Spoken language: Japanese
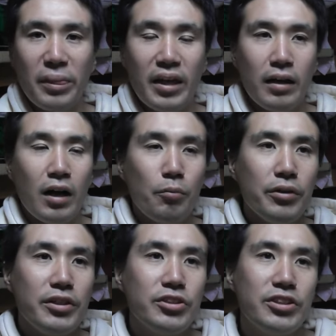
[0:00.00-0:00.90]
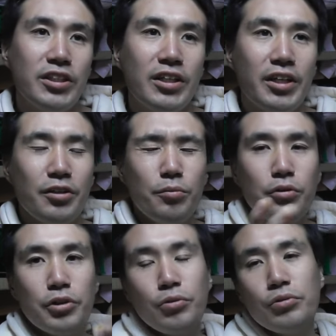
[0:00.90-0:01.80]
ね、青森出身なんだけど
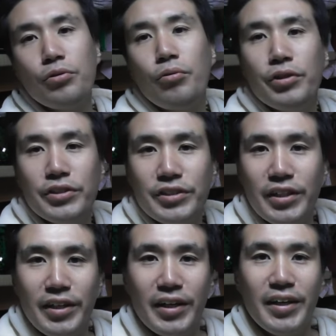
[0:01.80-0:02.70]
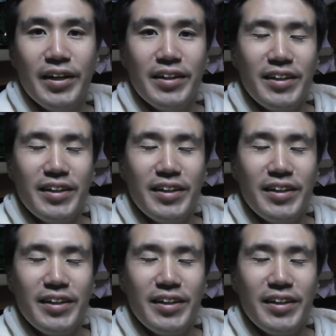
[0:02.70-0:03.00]
も、京都の方に住んでて、